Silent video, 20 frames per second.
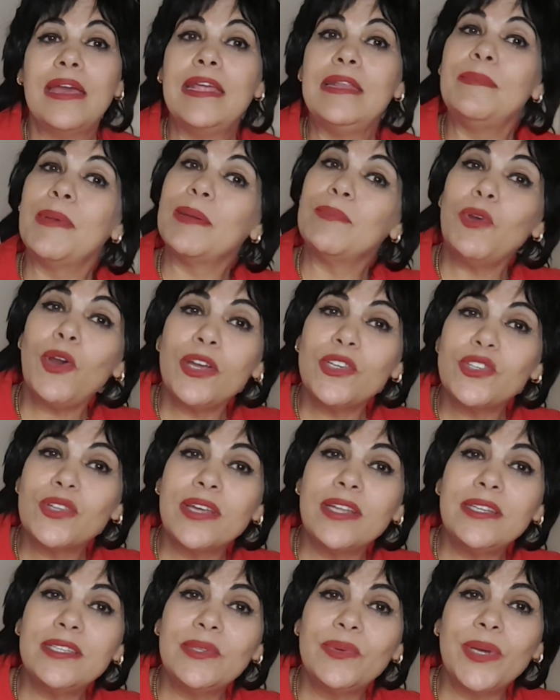المجموعة
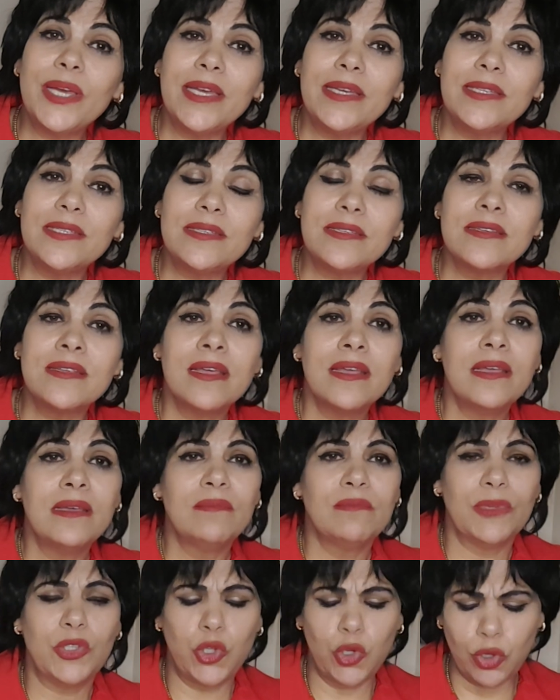اشترت وحش
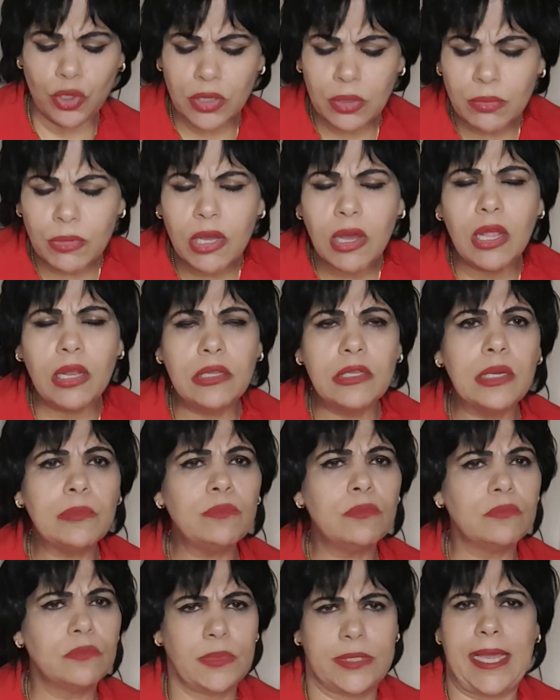بتخرج
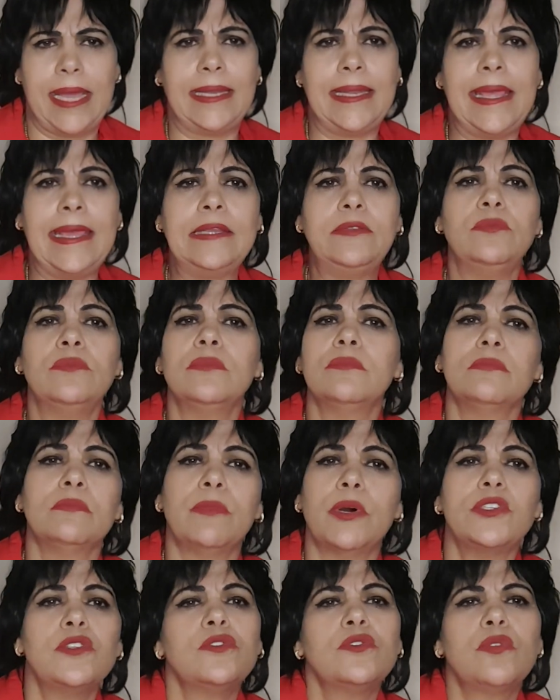مقلدم زعلان
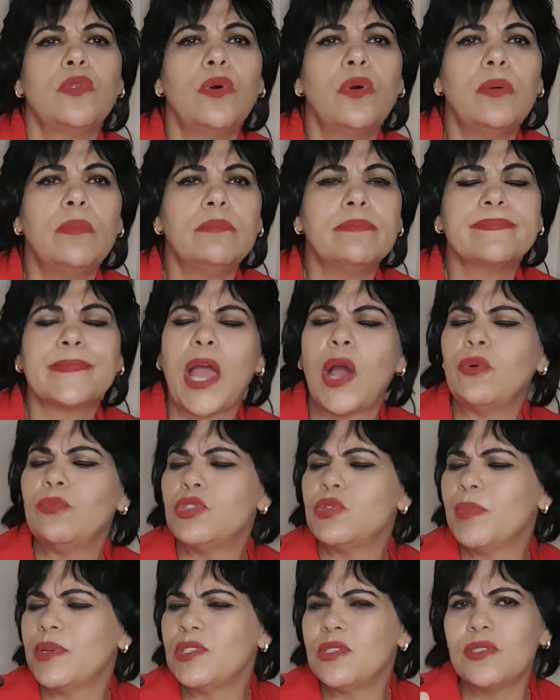باصص لهم او
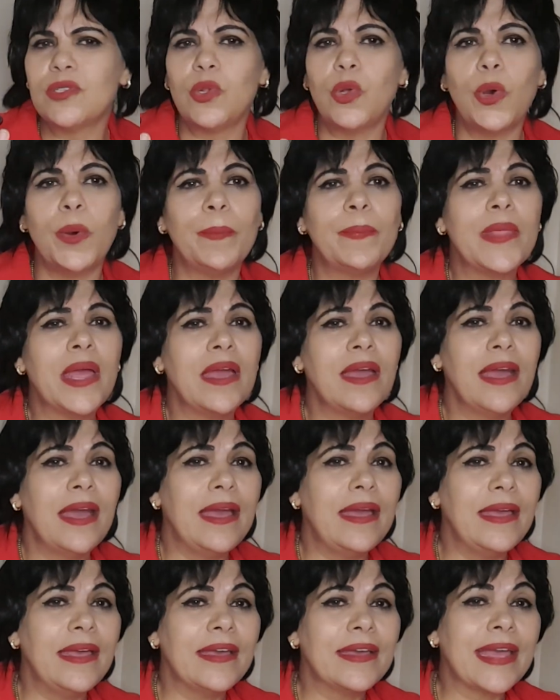مش باصص لهم
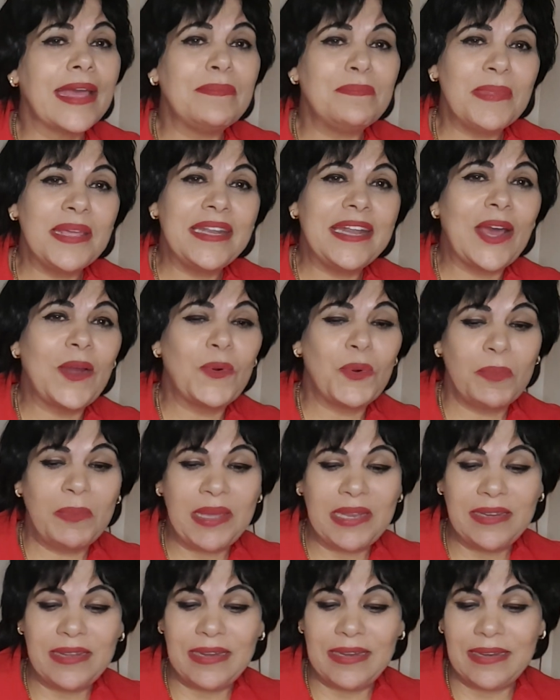آه كان بينك
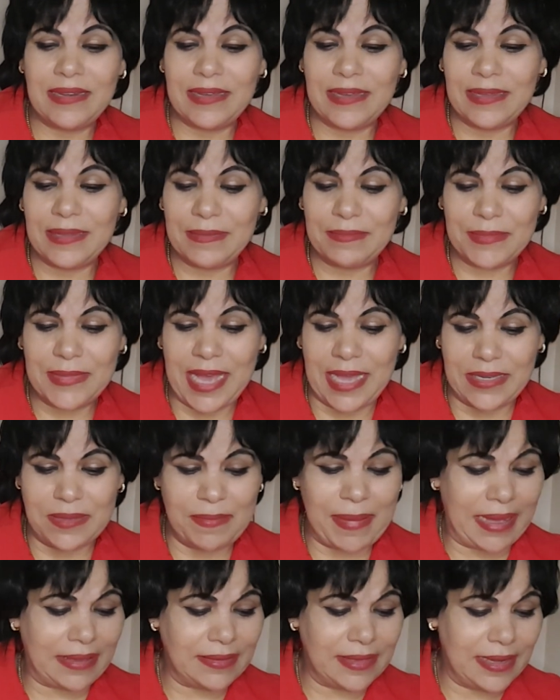وبين يعني
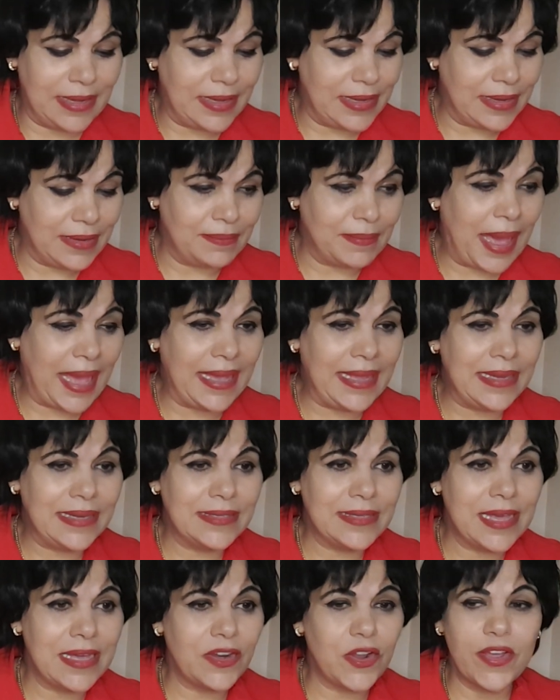بعد
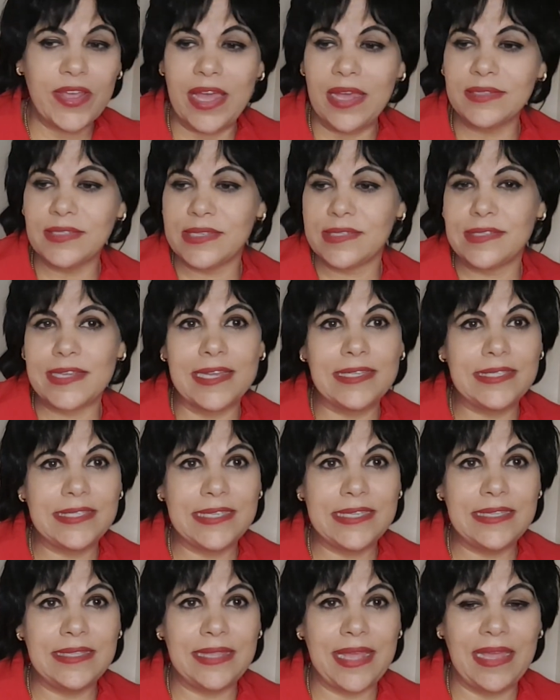المحل ده رايح سايت
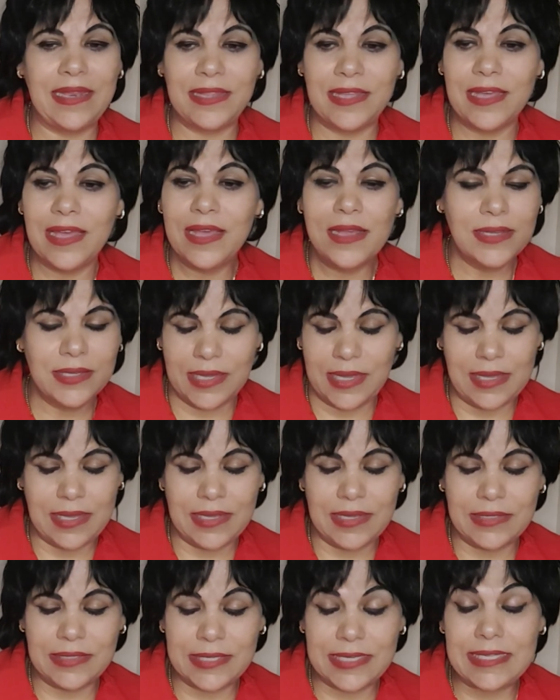سيت تاني
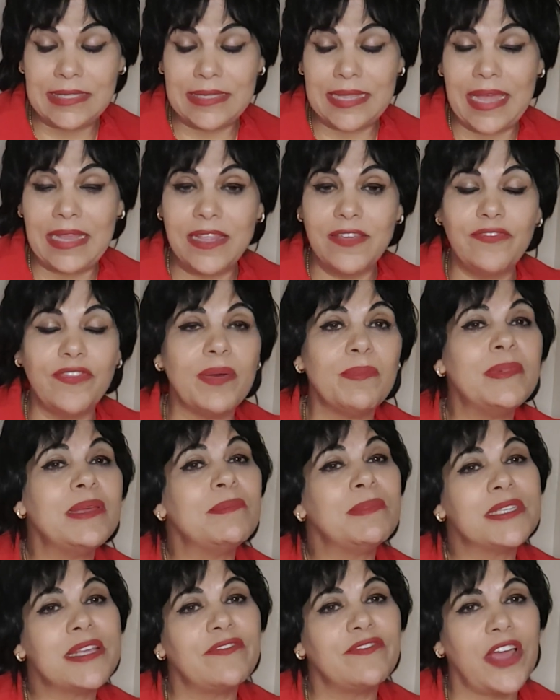آه سين تاني
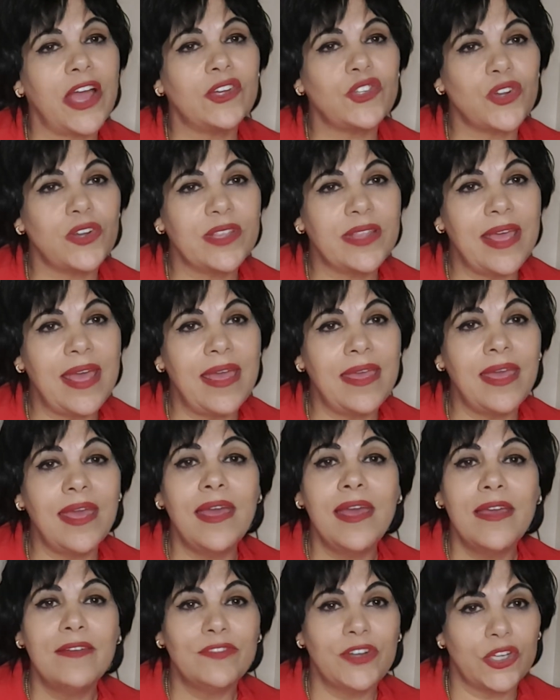فمثلا في 10 دقائق
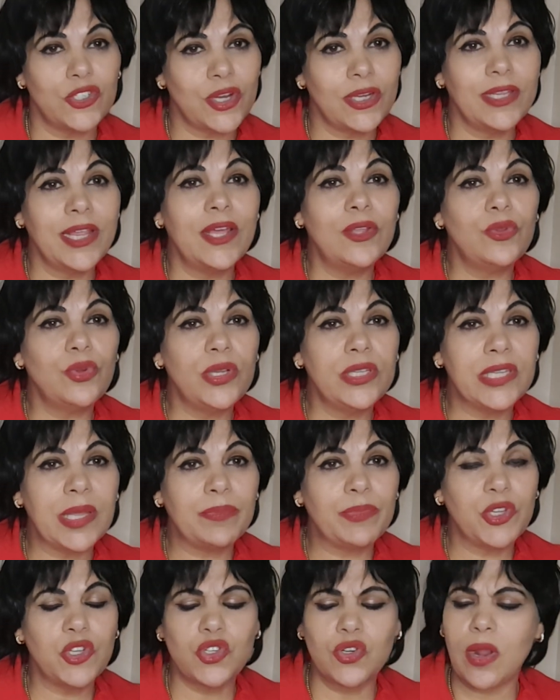في ال 10 دقائق دول انت
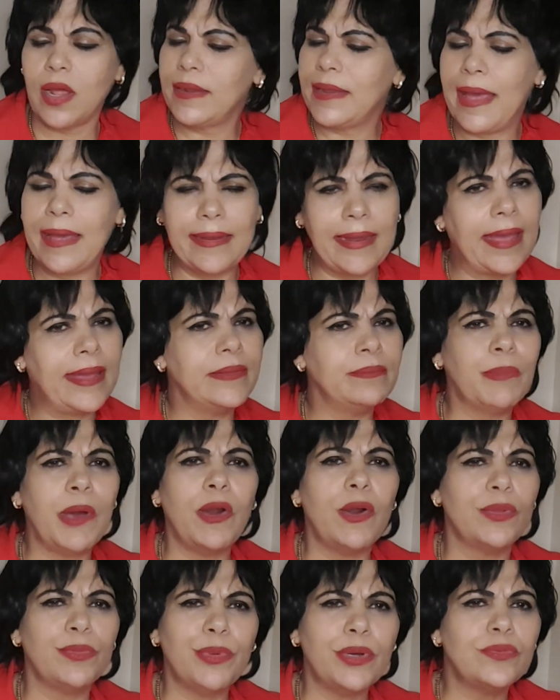بتشرح لا انا قاعد
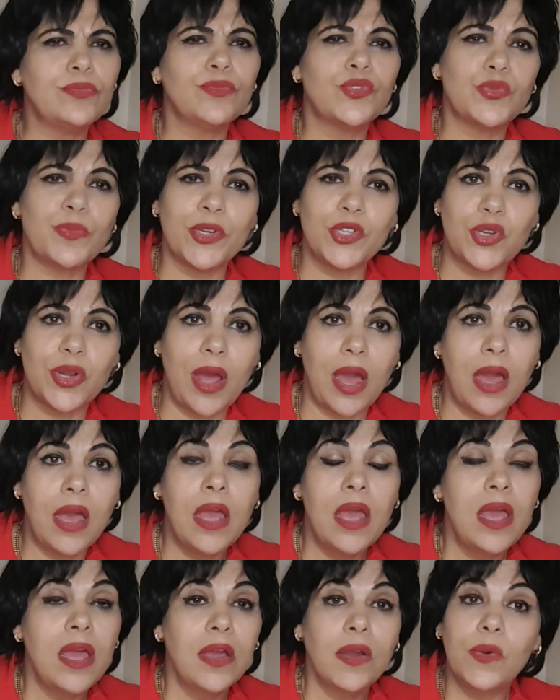بقى غضبان ومش بشرح
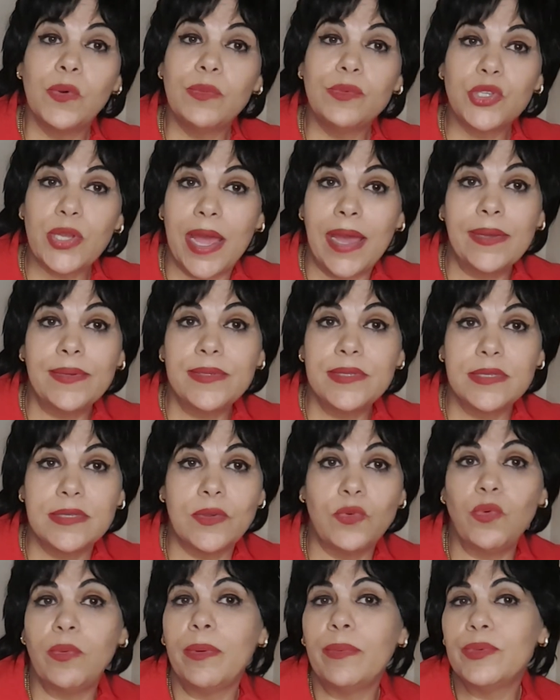ومش عاوز
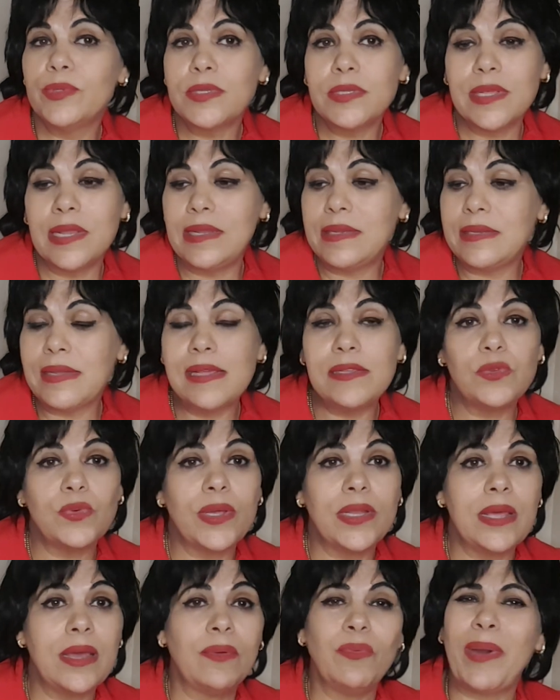وببص للناس
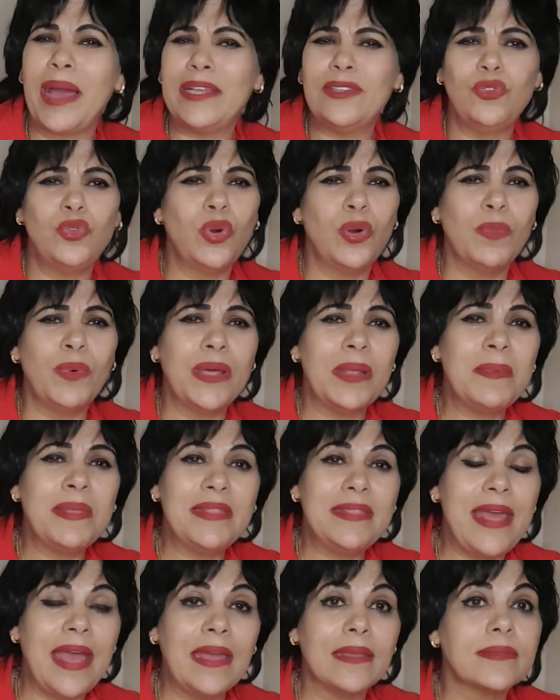وانا وبعدهم وانا
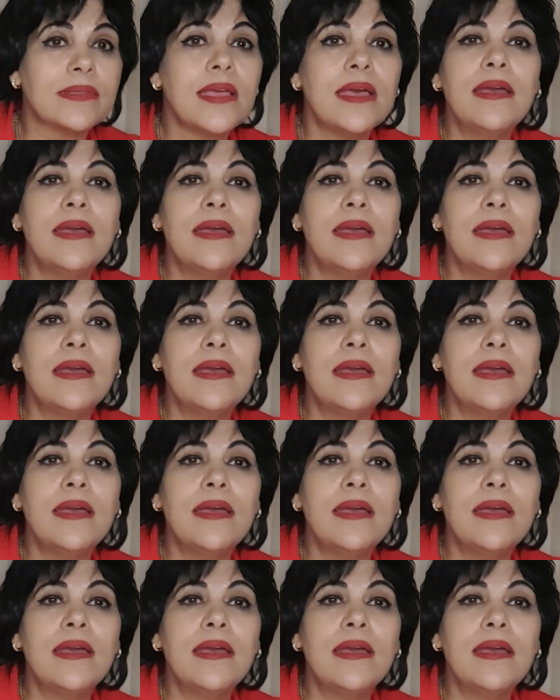متضايق